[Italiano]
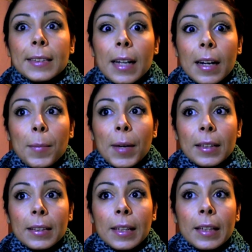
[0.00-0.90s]

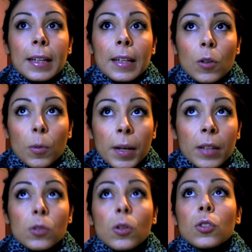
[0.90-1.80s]
Stranamente, ieri che l'ho
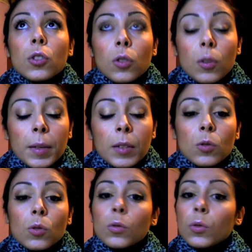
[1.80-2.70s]
messo, oggi che l'ho
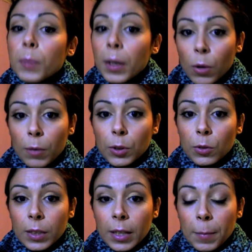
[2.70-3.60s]
messo, non mi ha ancora
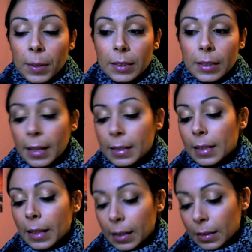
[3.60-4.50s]
fatto venire mal di
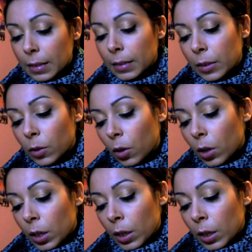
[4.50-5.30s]
testa, grazie a Dio,